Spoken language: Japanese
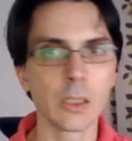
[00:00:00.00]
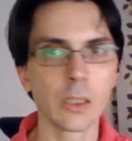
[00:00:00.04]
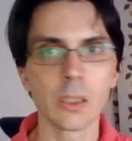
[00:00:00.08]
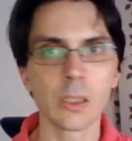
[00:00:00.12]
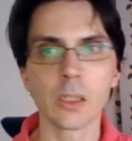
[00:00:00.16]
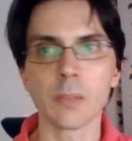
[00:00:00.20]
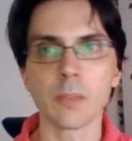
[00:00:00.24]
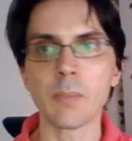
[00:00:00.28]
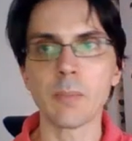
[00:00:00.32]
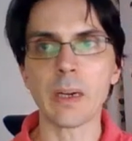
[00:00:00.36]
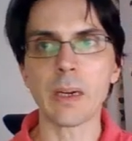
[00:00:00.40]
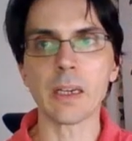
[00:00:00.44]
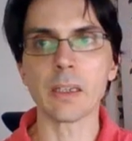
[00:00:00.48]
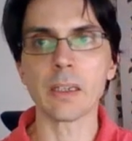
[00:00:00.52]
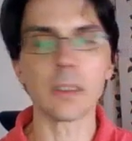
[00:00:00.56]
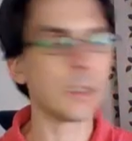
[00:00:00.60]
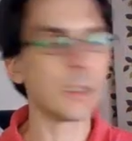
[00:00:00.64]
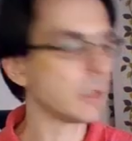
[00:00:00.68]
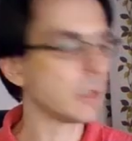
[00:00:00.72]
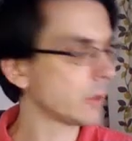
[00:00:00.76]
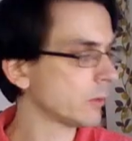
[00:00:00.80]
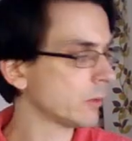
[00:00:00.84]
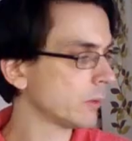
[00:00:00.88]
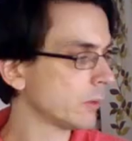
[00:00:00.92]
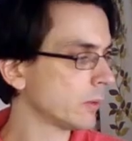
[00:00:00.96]
まあ、あ
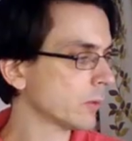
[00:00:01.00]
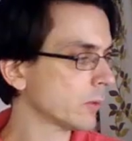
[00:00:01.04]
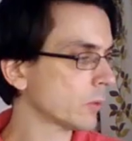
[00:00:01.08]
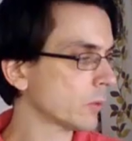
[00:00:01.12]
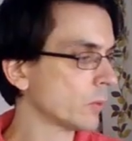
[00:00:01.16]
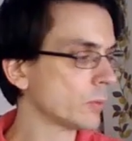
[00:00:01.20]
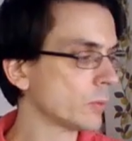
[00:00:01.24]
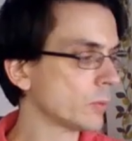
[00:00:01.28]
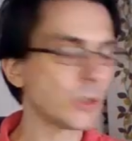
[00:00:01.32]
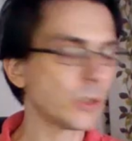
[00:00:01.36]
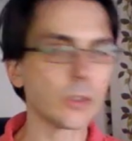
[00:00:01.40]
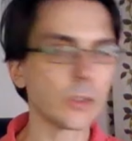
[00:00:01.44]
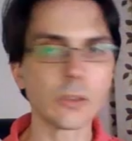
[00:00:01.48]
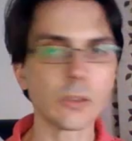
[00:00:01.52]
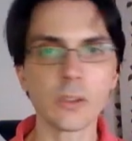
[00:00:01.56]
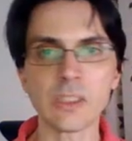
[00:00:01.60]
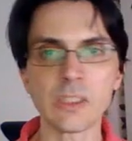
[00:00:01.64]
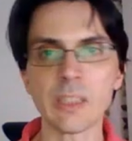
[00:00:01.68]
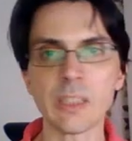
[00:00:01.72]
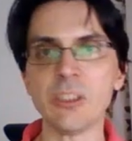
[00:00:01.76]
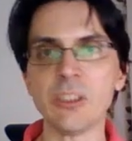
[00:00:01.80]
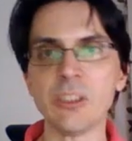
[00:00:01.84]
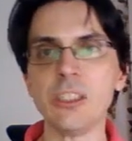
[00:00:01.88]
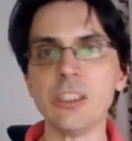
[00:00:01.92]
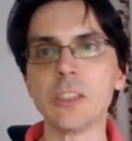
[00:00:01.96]
の、今週の
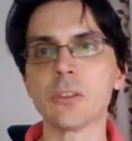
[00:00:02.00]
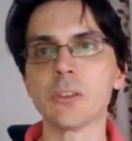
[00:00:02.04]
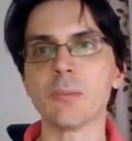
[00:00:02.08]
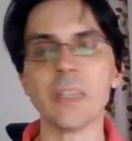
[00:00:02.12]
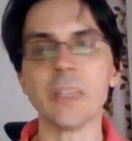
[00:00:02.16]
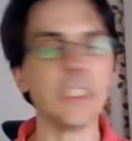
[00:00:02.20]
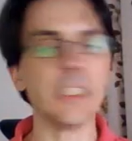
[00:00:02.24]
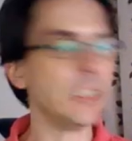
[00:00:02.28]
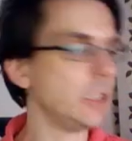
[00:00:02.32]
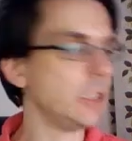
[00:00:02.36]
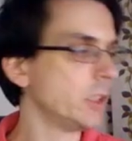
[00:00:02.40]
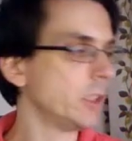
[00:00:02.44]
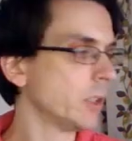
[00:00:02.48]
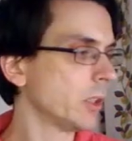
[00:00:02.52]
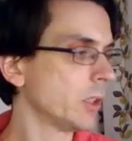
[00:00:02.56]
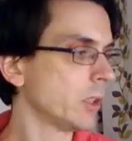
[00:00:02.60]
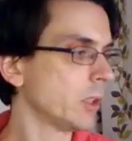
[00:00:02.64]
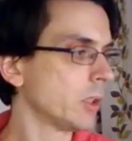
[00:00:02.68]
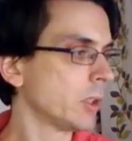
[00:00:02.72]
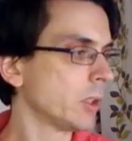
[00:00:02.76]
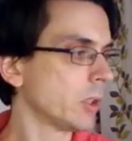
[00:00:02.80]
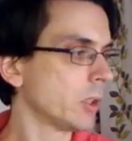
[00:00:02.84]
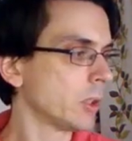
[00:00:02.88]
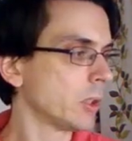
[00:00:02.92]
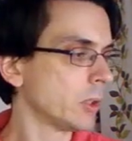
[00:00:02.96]
テーマに行く前に、
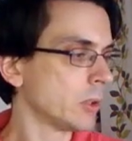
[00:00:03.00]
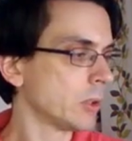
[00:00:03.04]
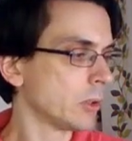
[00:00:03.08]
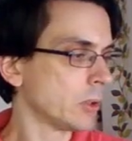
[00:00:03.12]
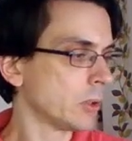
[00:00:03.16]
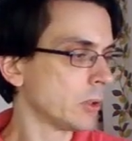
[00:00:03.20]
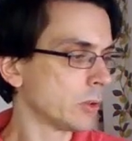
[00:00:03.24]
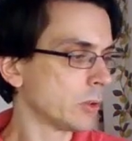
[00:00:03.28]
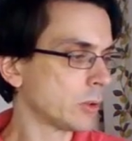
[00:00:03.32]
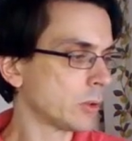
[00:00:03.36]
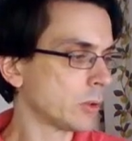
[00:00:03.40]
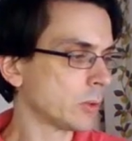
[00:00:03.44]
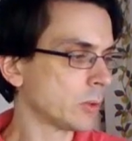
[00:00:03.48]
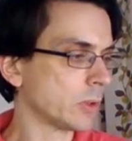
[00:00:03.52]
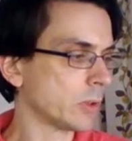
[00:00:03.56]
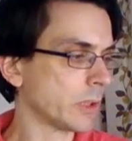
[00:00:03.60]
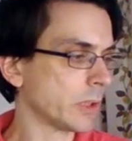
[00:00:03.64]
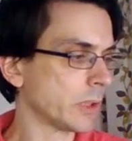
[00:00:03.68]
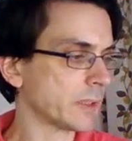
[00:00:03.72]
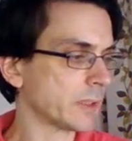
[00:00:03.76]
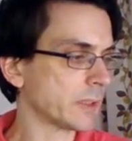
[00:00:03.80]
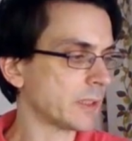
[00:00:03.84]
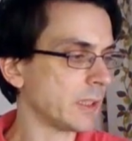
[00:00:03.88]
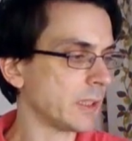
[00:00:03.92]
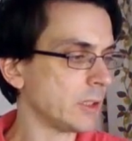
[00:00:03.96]
ちょっとなん
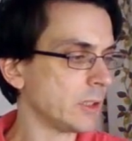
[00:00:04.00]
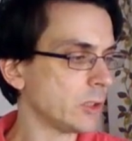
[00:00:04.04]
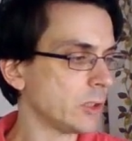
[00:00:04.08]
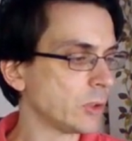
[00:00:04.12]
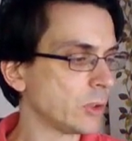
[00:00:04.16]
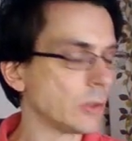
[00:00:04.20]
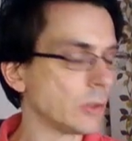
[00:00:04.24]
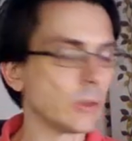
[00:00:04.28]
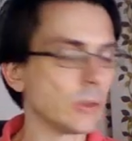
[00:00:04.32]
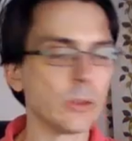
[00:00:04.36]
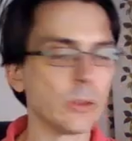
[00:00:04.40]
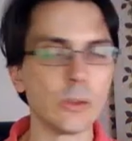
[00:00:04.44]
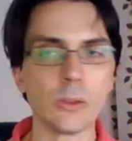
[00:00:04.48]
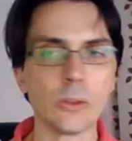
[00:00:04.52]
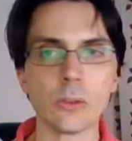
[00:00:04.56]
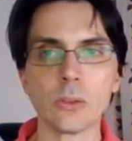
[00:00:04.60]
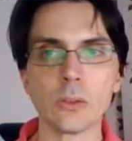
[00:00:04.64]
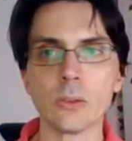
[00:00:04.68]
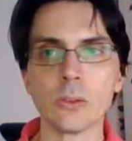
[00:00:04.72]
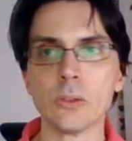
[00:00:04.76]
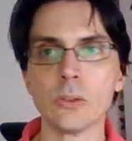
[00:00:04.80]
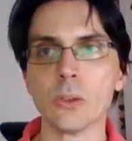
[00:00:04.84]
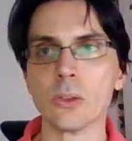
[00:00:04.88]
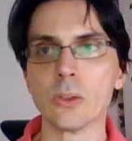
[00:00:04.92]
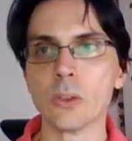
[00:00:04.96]
か先週
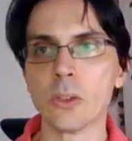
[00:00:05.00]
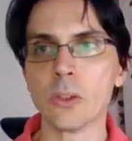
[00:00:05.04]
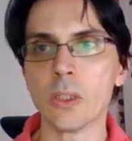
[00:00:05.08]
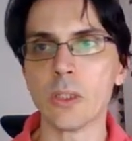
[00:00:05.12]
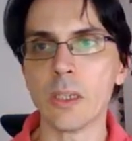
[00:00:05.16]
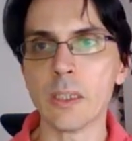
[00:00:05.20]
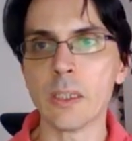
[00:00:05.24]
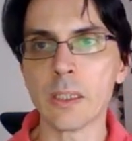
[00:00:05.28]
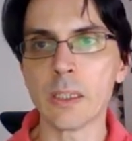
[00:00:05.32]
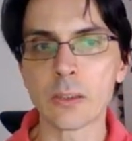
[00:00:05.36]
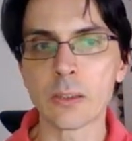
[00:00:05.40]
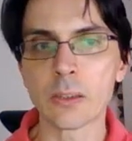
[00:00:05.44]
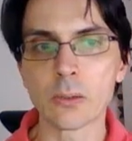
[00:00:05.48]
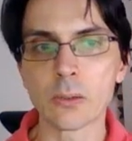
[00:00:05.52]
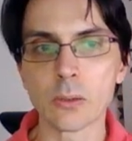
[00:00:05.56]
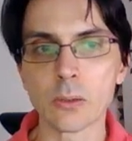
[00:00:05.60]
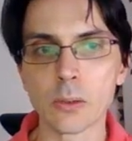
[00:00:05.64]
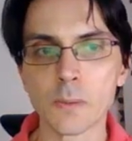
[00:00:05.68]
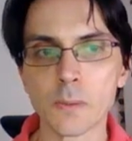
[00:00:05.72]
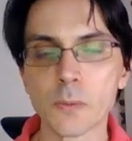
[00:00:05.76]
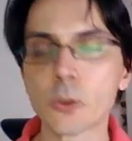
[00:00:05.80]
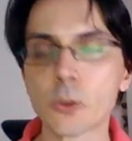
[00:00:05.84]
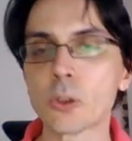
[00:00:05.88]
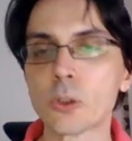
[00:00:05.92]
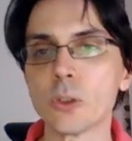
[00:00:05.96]
のあと
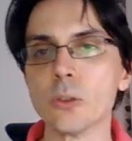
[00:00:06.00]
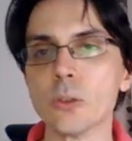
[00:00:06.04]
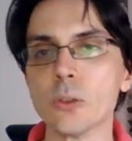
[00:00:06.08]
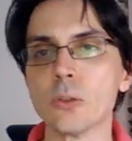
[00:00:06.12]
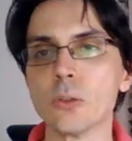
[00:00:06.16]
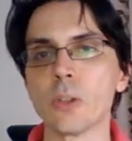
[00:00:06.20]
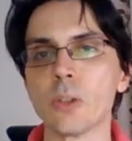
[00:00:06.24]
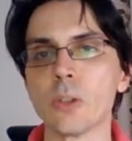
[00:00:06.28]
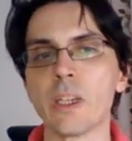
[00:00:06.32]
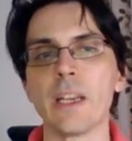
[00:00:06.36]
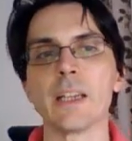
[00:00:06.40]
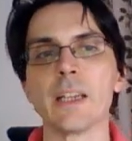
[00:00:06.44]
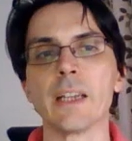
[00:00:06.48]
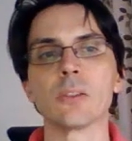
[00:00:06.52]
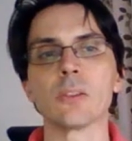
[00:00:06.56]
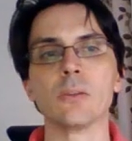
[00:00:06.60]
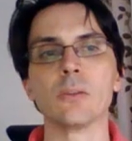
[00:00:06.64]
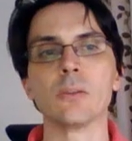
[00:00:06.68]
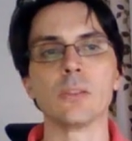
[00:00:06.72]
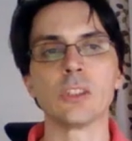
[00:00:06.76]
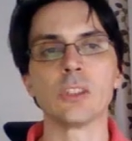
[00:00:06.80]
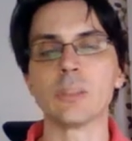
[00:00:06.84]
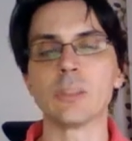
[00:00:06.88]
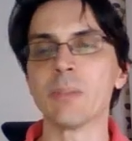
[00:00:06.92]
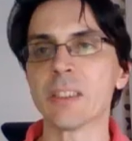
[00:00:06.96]
復習と連絡を
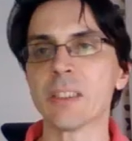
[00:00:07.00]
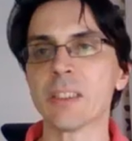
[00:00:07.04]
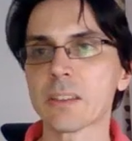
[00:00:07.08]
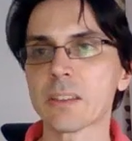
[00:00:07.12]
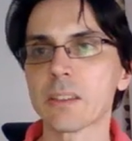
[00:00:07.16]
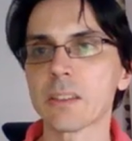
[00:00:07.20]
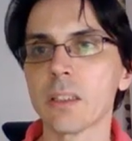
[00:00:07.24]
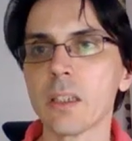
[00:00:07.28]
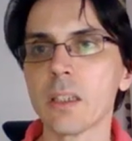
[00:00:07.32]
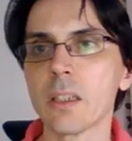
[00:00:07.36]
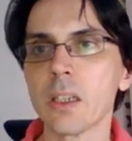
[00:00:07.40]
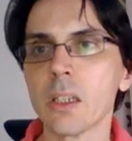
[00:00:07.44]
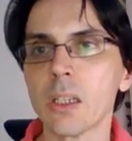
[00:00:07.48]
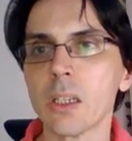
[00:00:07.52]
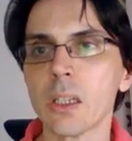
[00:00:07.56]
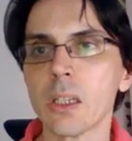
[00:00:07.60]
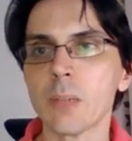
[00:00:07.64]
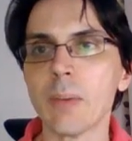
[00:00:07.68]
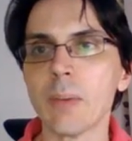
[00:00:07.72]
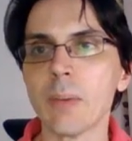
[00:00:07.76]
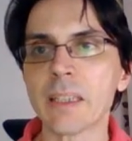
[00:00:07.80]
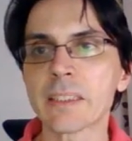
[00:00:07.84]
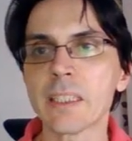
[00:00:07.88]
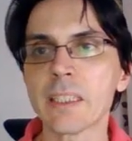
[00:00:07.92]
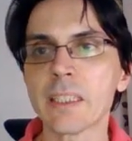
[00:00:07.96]
します。
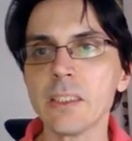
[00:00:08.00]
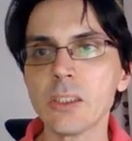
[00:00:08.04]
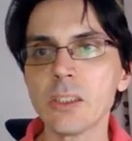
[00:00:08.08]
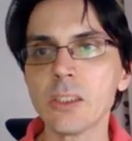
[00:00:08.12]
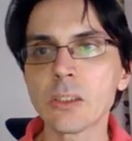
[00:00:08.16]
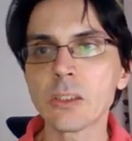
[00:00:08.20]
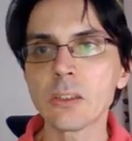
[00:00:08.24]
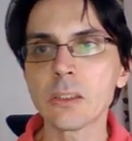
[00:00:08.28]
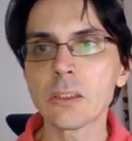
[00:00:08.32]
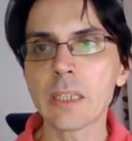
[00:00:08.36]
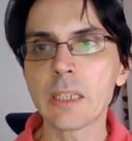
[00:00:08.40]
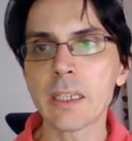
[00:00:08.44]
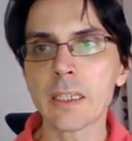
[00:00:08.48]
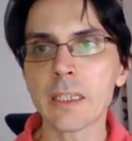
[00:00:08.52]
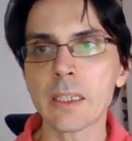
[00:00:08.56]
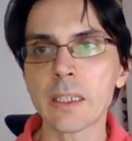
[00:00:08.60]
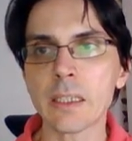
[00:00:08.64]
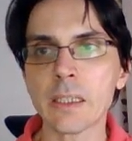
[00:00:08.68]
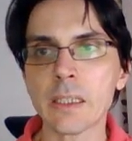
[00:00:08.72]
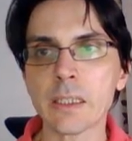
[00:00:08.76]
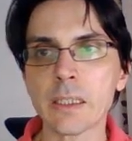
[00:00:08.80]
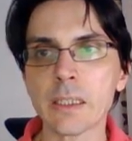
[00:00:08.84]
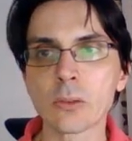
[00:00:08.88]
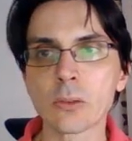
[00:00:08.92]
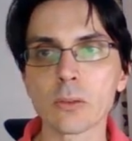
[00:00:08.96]
まあ、先週が、
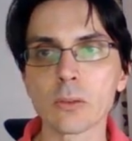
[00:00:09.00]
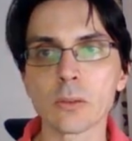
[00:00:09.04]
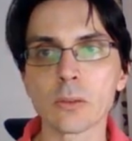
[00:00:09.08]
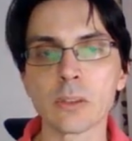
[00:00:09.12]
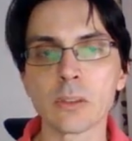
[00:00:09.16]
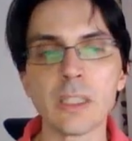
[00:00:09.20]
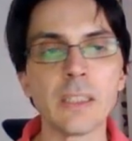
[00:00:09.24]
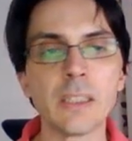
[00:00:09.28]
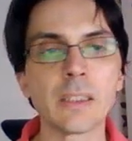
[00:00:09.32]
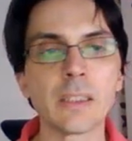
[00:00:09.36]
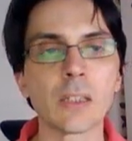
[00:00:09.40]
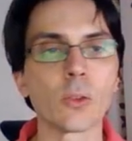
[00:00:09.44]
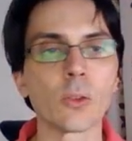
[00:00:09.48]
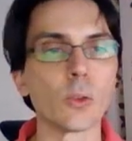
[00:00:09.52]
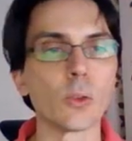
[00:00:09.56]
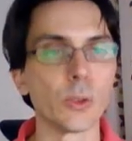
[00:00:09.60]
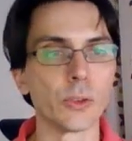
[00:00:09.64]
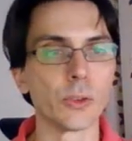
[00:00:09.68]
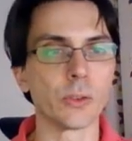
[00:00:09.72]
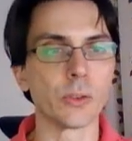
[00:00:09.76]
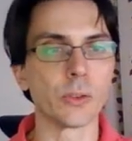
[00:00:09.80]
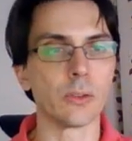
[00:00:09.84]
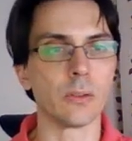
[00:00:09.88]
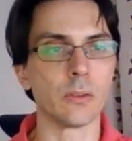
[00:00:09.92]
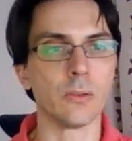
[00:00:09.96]
えっ、とデータ構
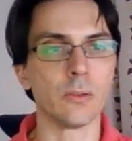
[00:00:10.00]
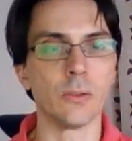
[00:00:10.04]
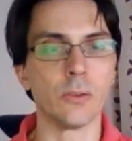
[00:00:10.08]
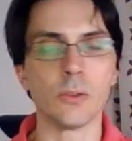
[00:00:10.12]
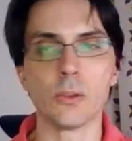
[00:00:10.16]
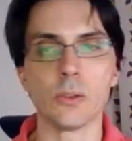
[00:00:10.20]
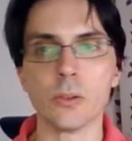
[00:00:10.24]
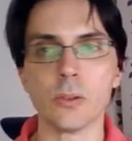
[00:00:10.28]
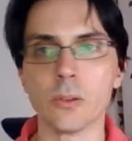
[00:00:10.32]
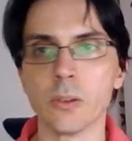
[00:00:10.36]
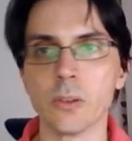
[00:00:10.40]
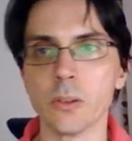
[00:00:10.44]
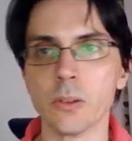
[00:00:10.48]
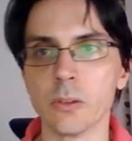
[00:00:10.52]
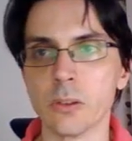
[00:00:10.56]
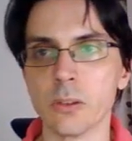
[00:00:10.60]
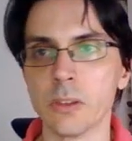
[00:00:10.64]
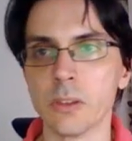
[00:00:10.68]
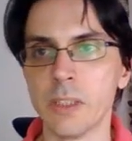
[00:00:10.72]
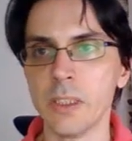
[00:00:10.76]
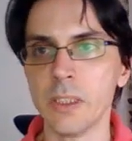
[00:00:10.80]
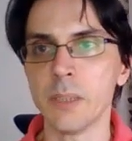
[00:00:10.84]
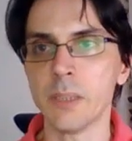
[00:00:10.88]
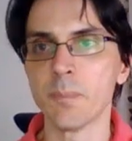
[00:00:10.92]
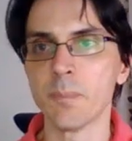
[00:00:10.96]
造の授業
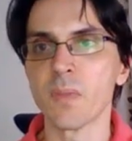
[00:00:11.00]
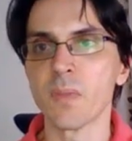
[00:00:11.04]
で、